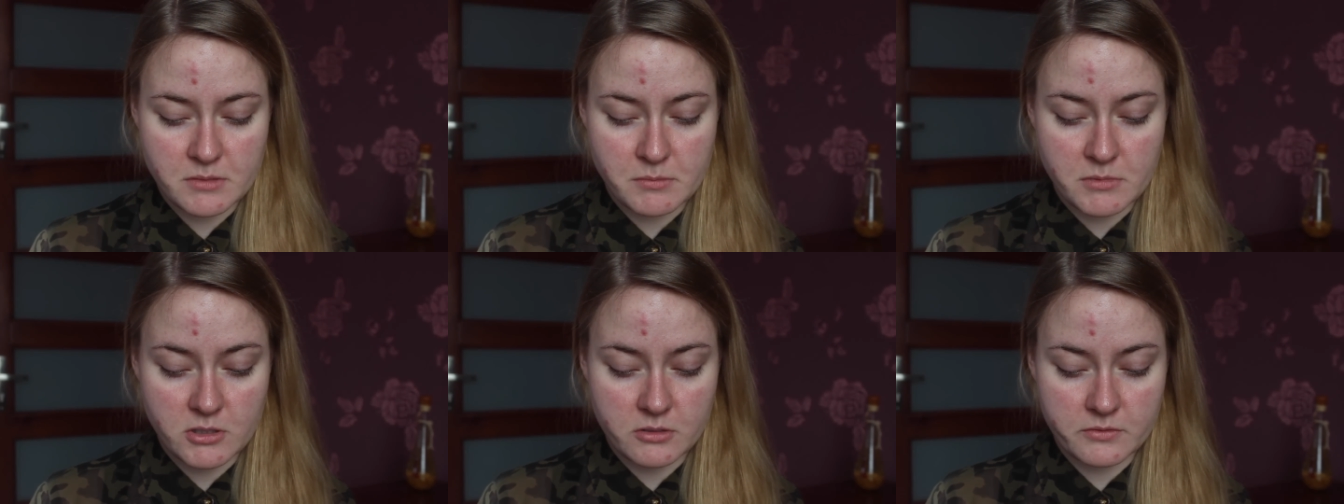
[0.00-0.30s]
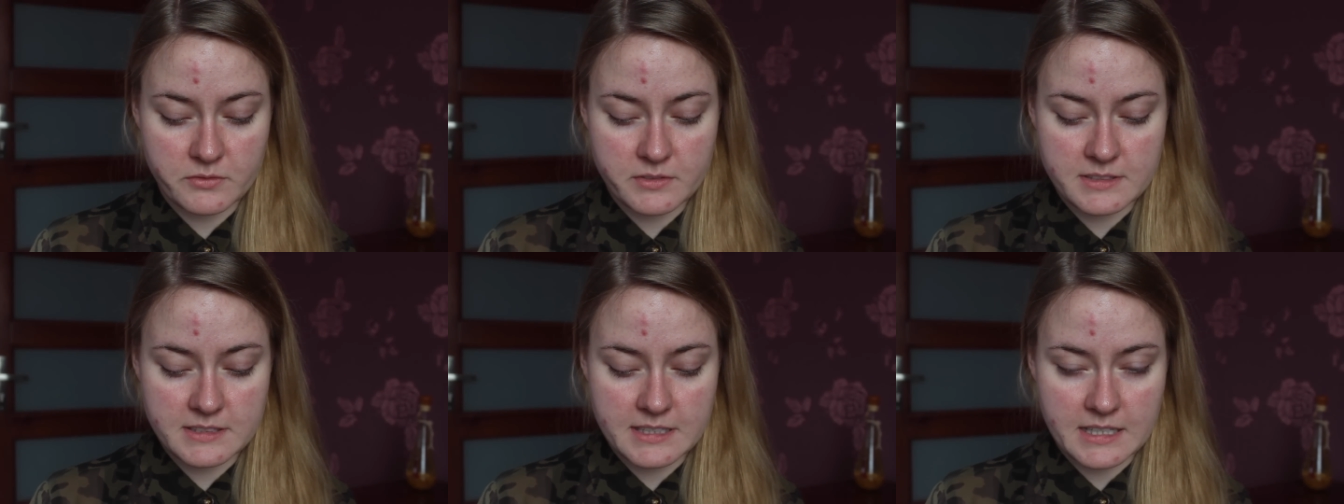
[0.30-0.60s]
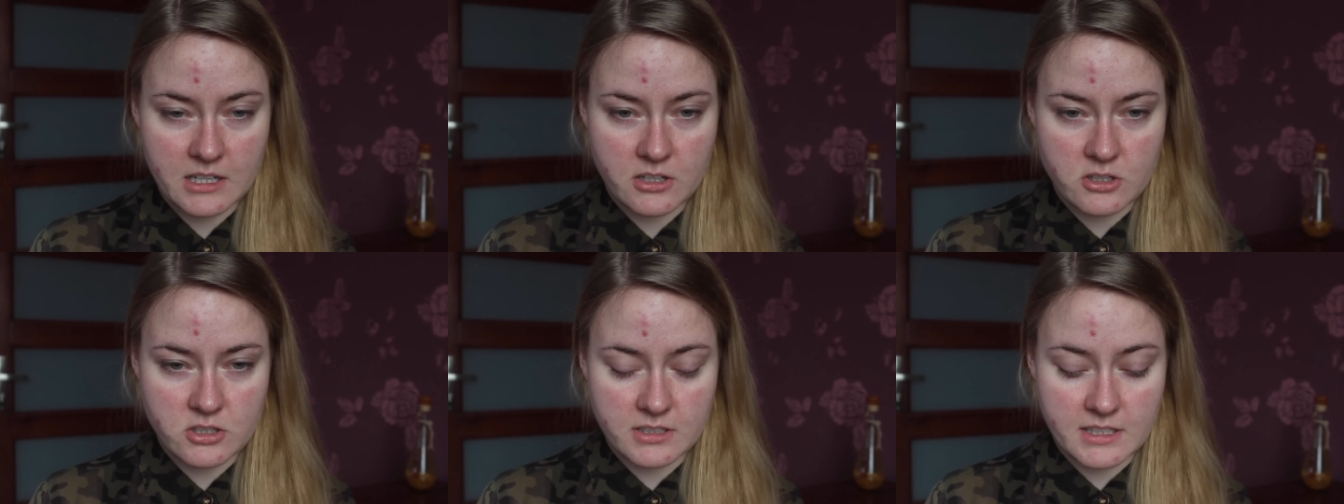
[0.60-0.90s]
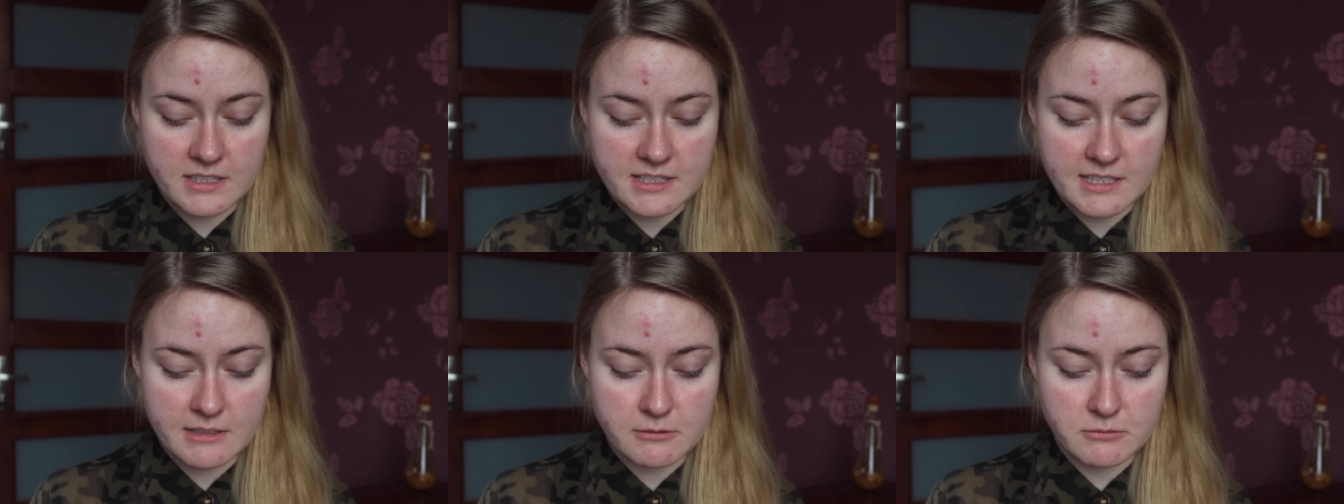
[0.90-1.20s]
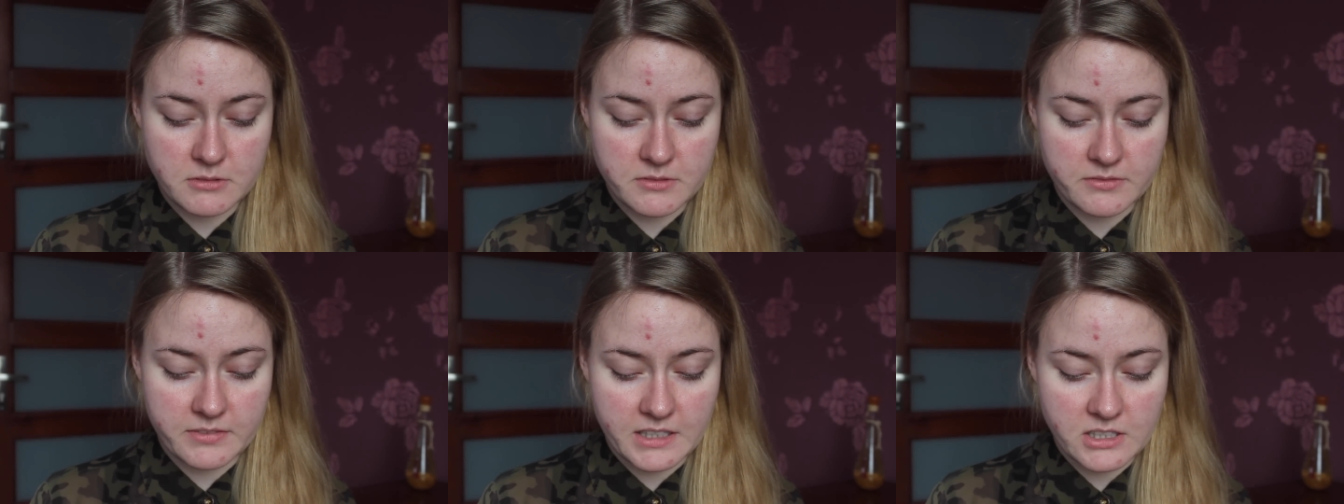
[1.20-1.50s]
że mi to wystarczy na
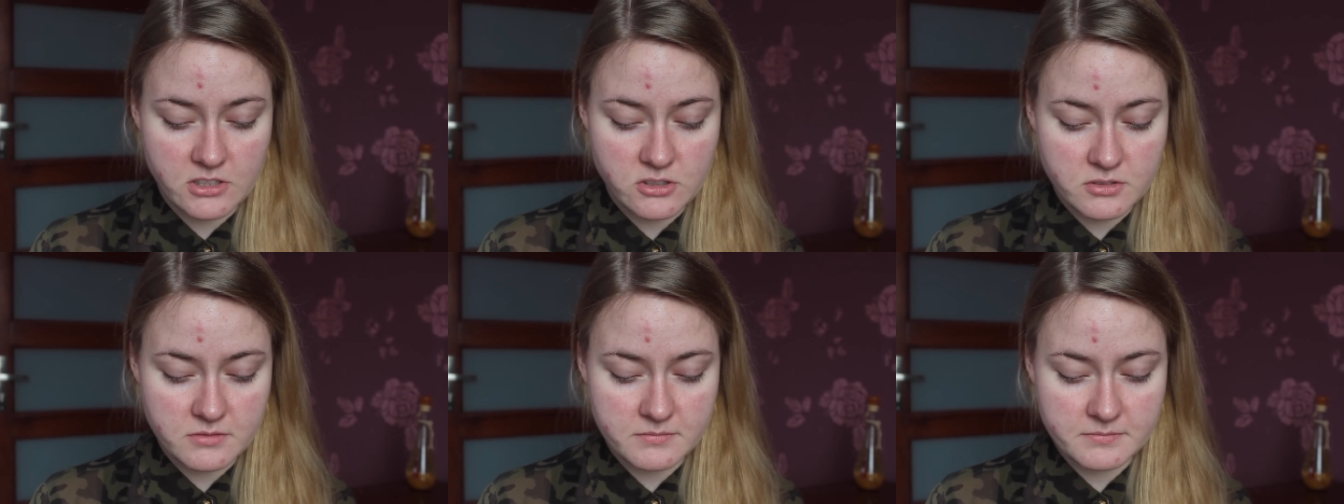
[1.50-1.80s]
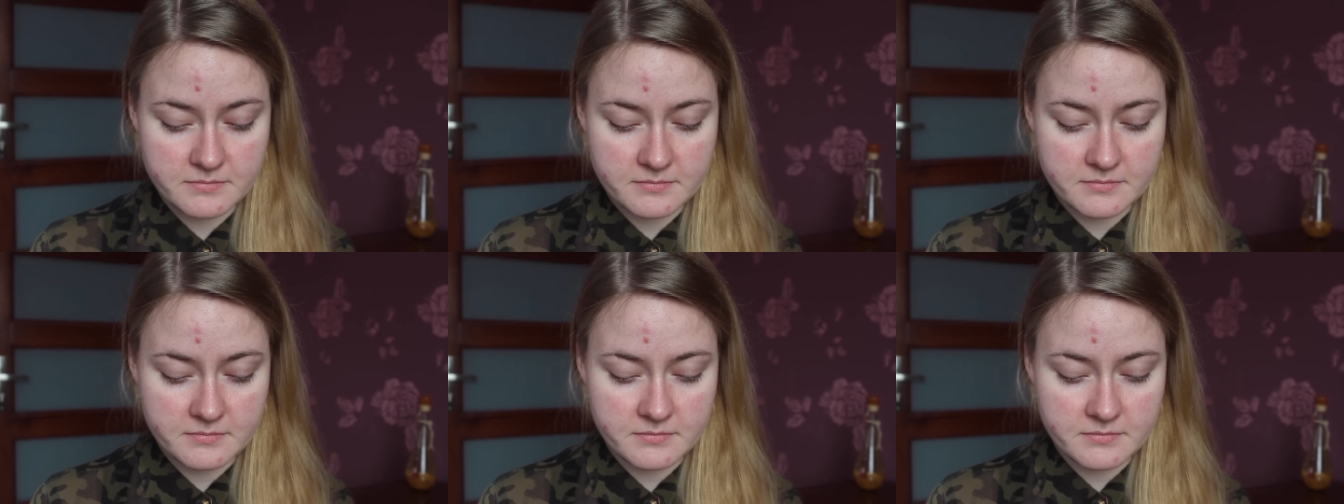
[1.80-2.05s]
całą twarz.